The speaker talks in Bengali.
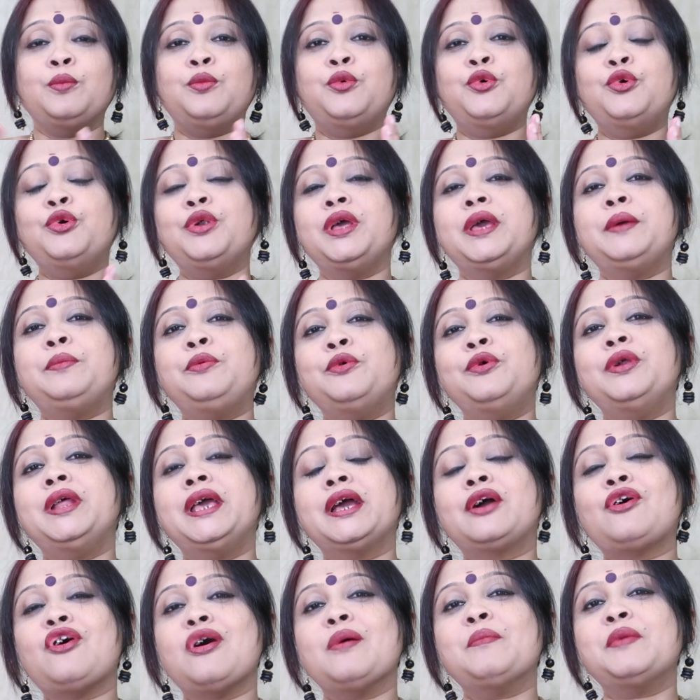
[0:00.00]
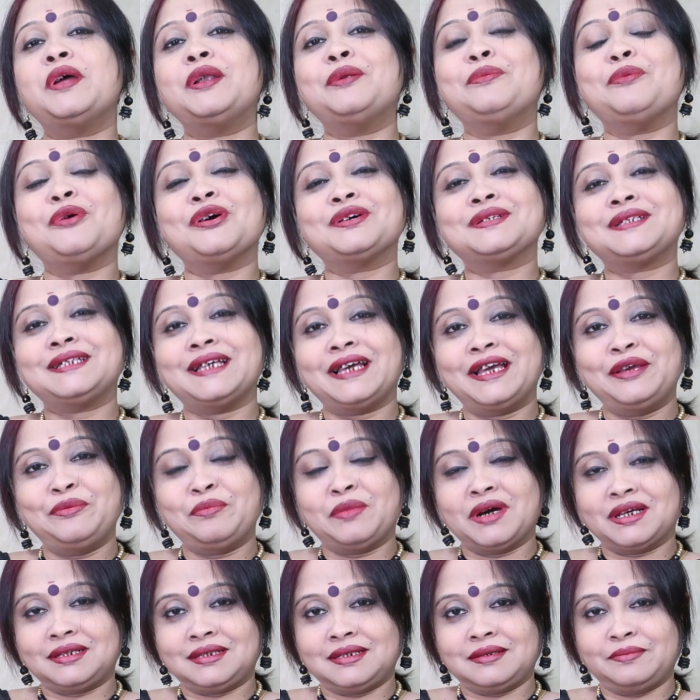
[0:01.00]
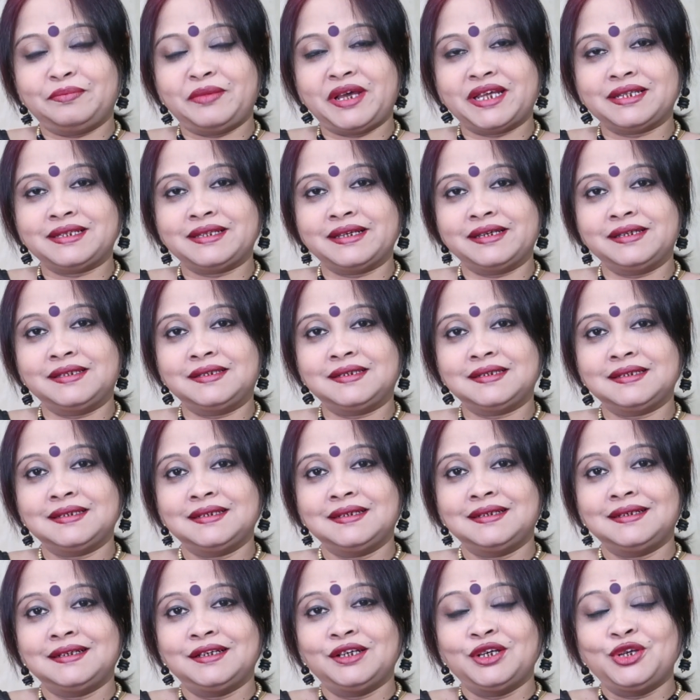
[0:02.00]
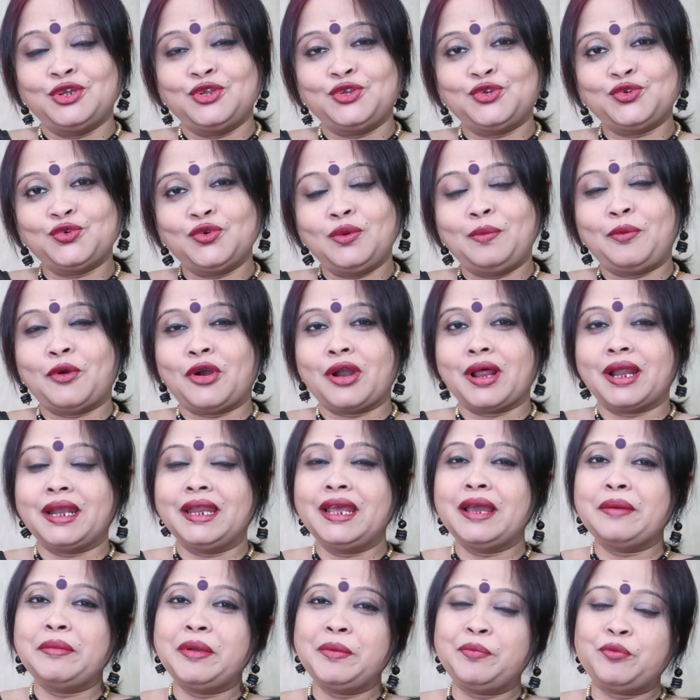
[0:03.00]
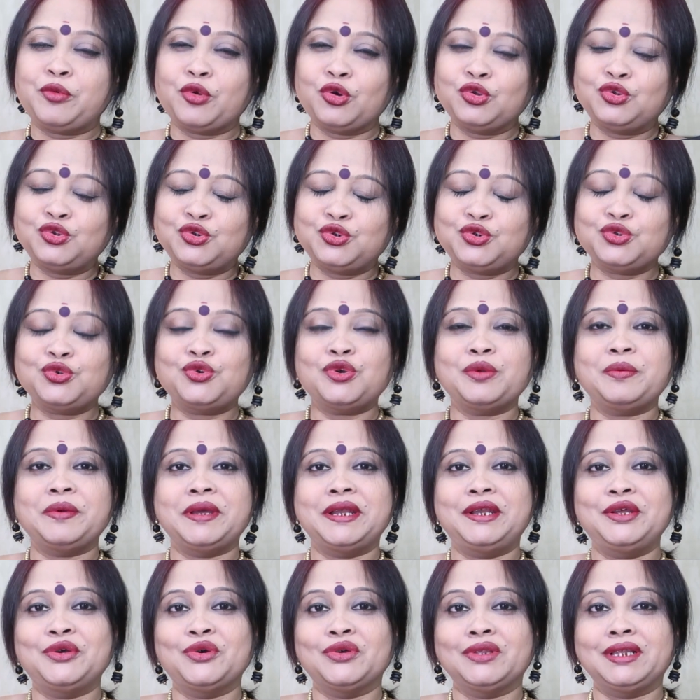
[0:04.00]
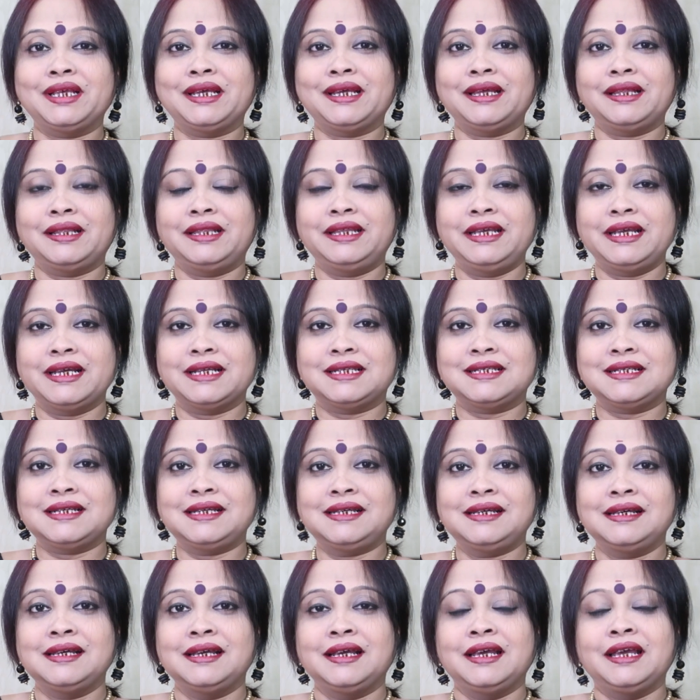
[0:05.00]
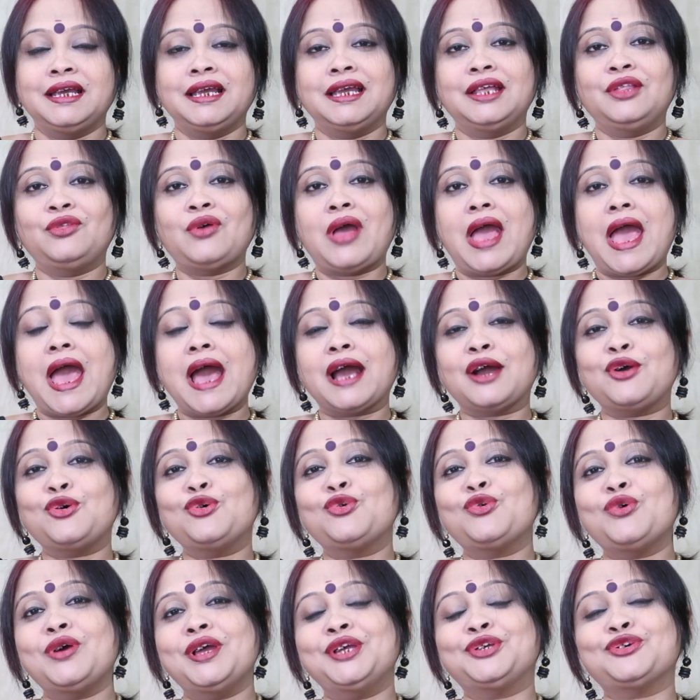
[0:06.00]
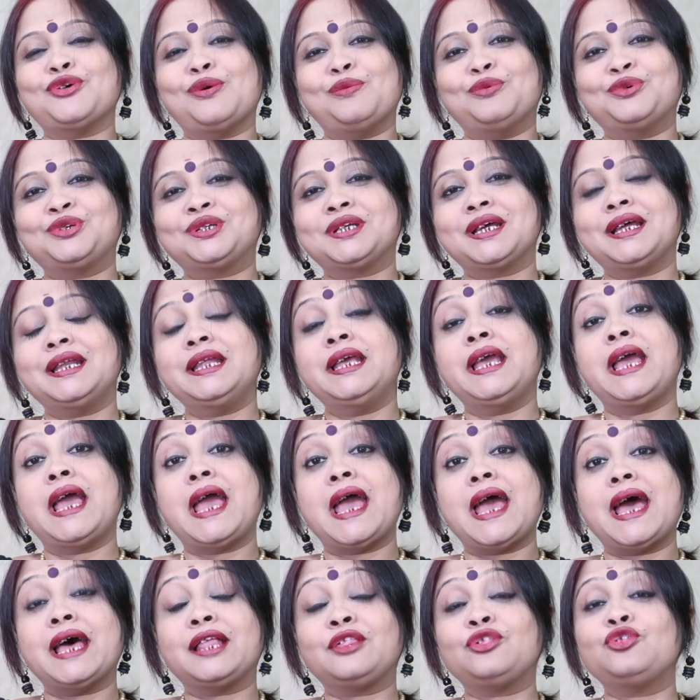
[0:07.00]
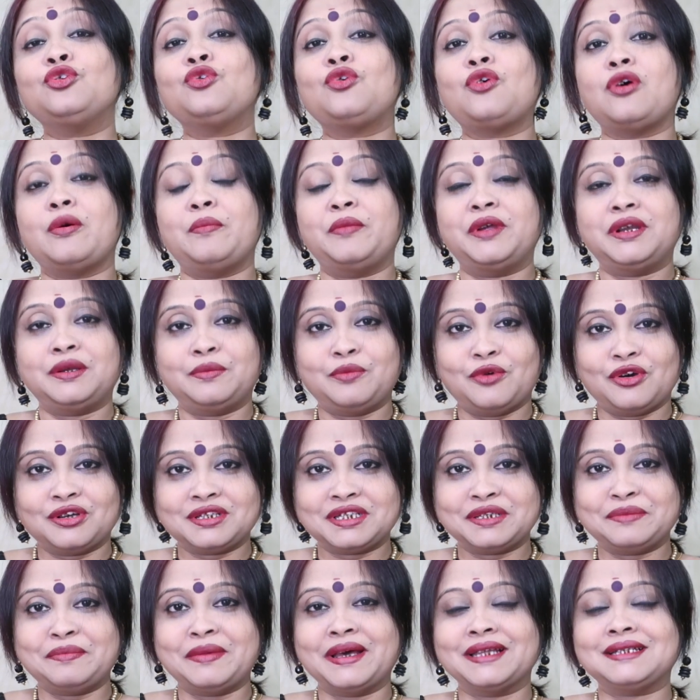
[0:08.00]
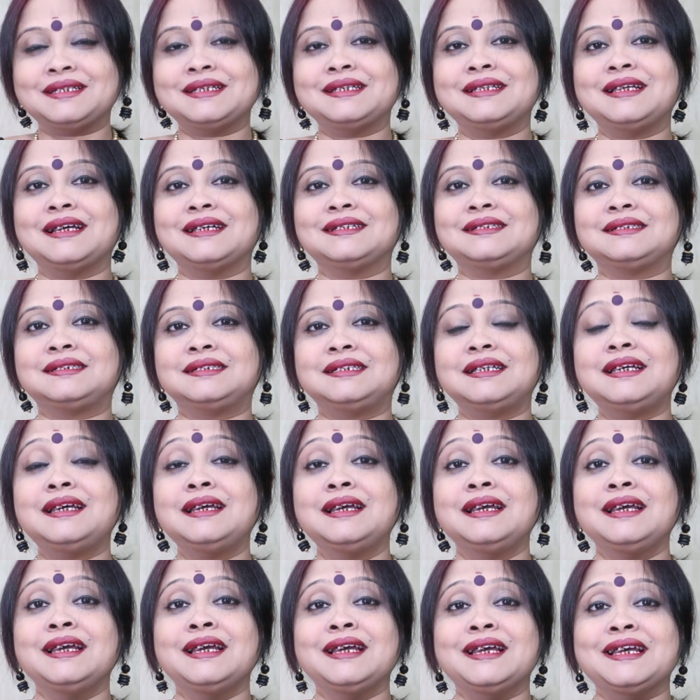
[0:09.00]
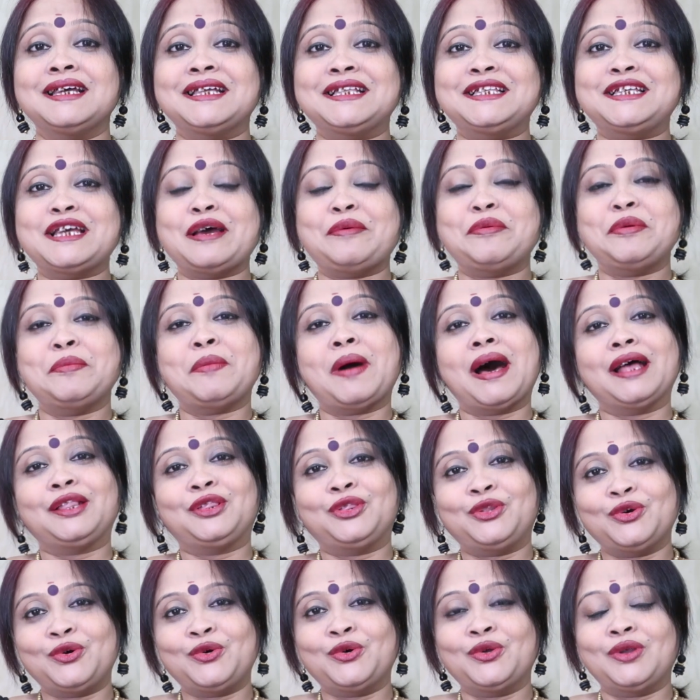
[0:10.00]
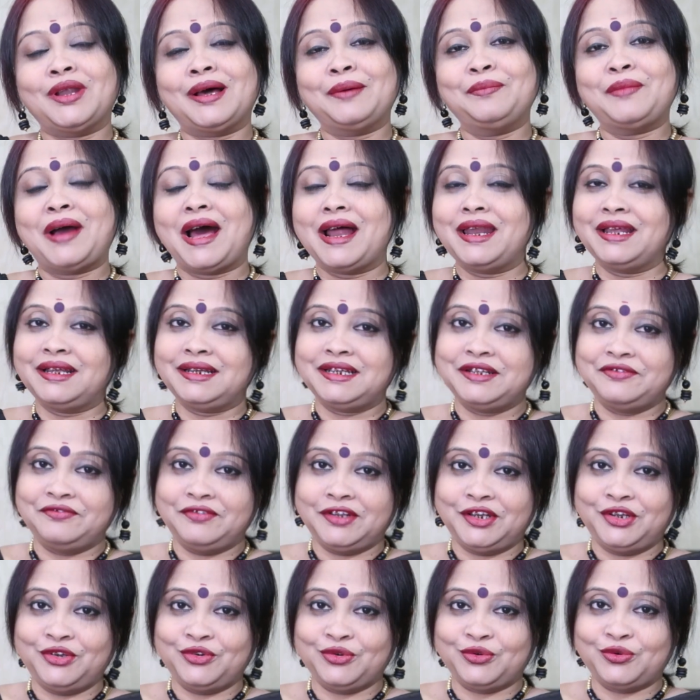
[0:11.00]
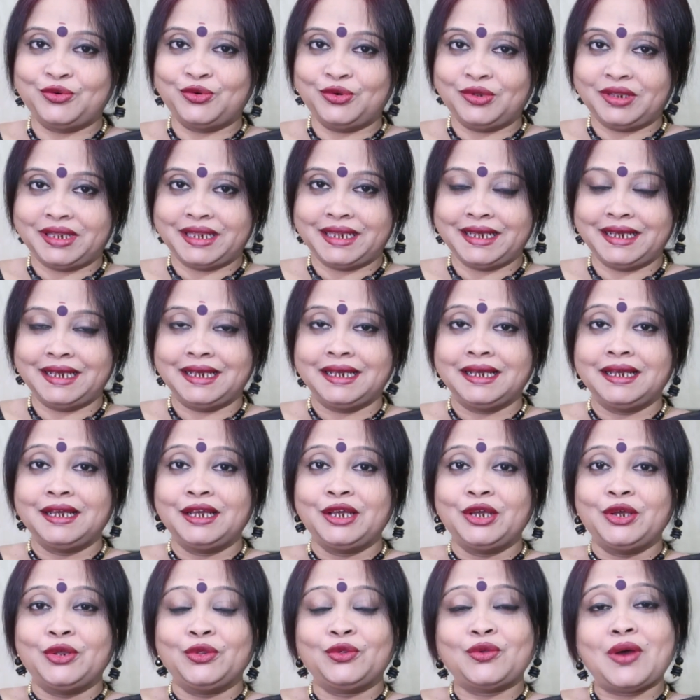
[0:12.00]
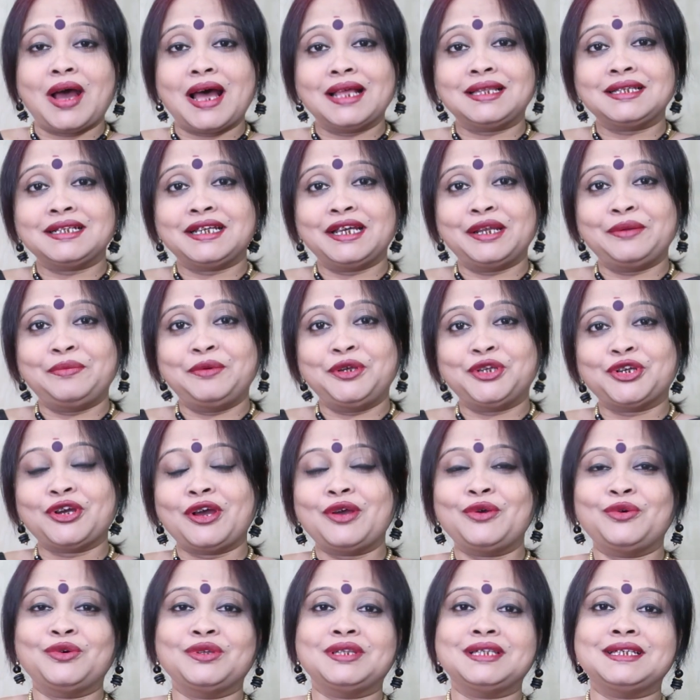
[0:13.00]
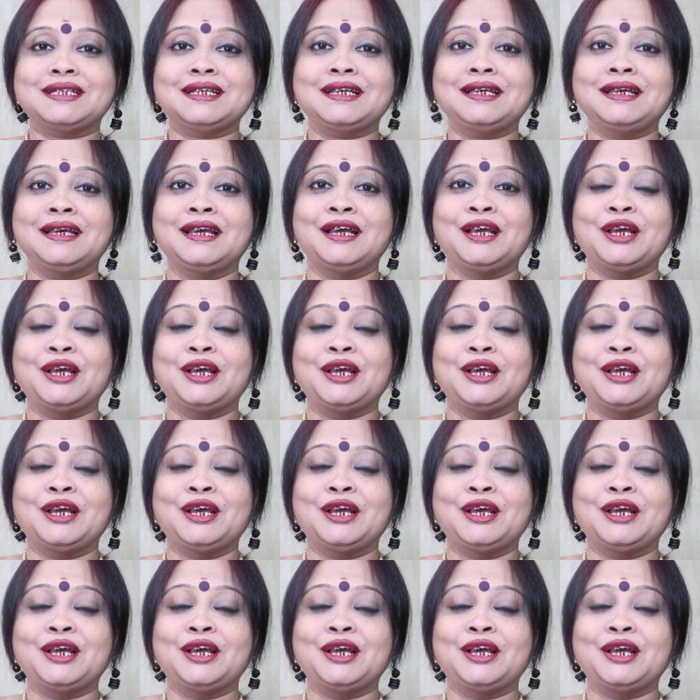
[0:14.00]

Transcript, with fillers: ভুড়ি ভুড়ি কমেন্ট বক্সে এই মেসেজ চুল পড়া নিয়ে আমি প্রচুর ভিডিও দিয়েছি কিন্তু এখনও এই সমস্যা নিয়ে এত কমেন্ট বক্সে মেসেজ আসছে যে আমি বাধ্য হলাম আরেকটি ভিডিও করতে তো আজকের বিষয় হচ্ছে